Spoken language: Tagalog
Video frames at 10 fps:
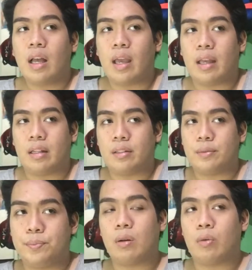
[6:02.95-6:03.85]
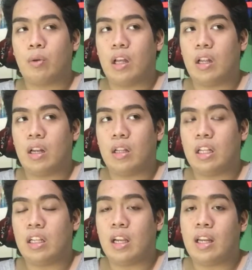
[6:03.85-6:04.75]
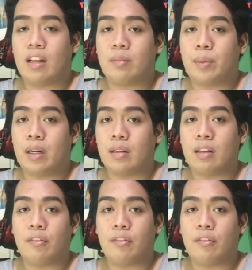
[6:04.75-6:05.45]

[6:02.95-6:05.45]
and wala na, din nila na-experience